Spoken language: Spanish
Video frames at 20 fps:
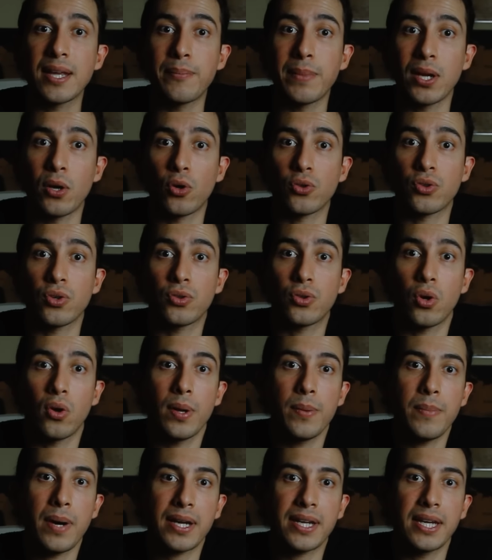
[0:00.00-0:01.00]
temerosos
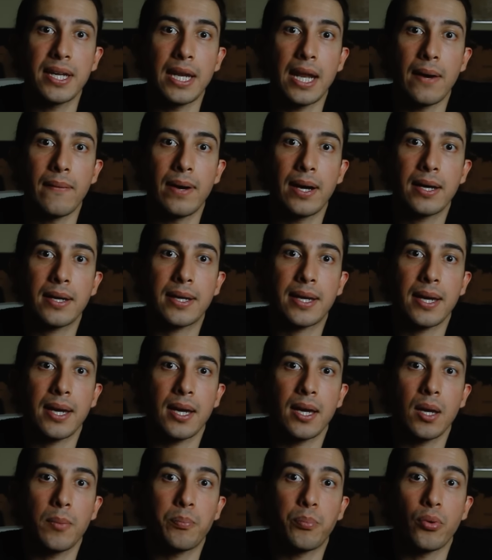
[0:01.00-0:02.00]
solo imaginaban
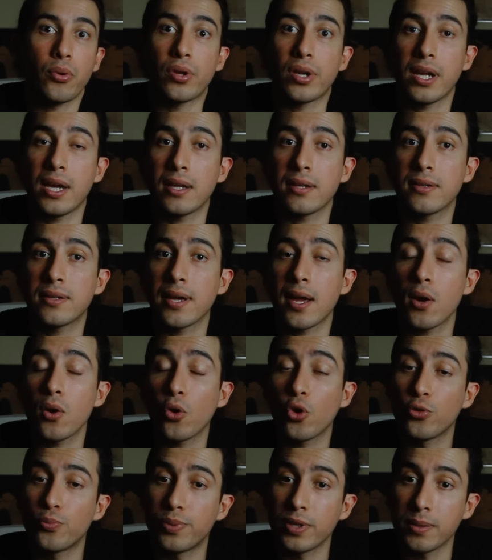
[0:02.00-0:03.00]
que podrían ser
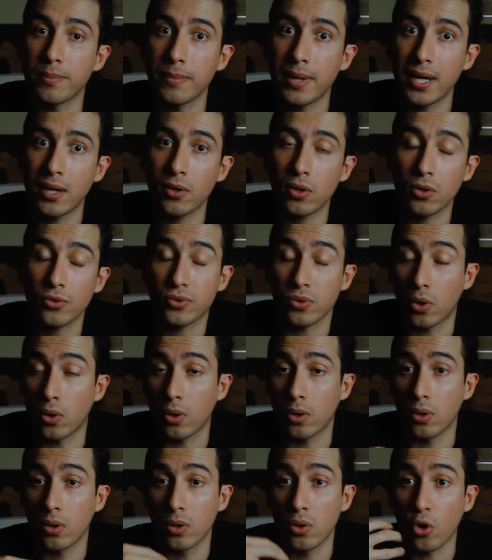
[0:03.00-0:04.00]
los primeros
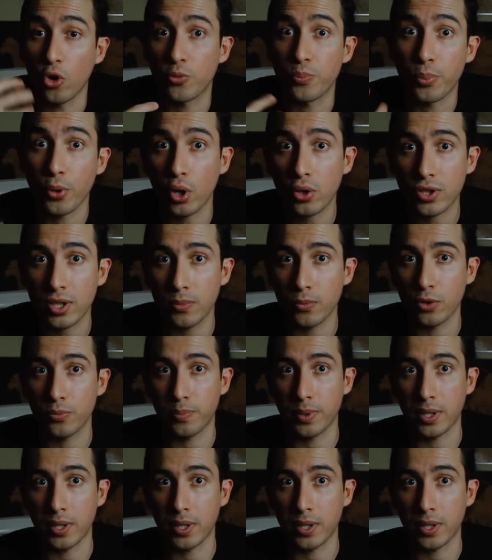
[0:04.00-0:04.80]
o los próximos,